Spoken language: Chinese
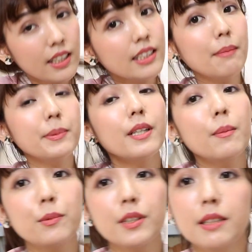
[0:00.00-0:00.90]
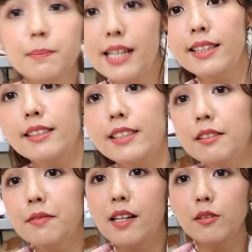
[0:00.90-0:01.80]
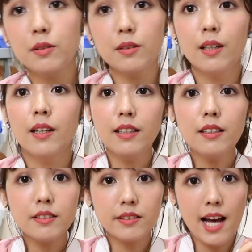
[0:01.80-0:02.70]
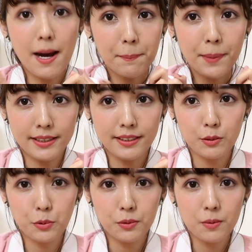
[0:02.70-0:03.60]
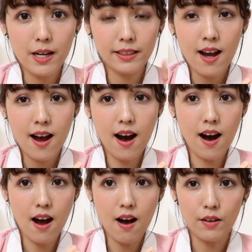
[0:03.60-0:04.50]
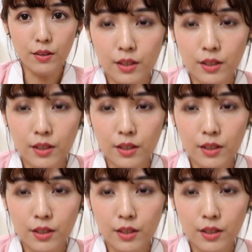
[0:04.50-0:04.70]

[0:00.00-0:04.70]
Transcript: 它比较不一般的地方是，它是长版的军外套啊，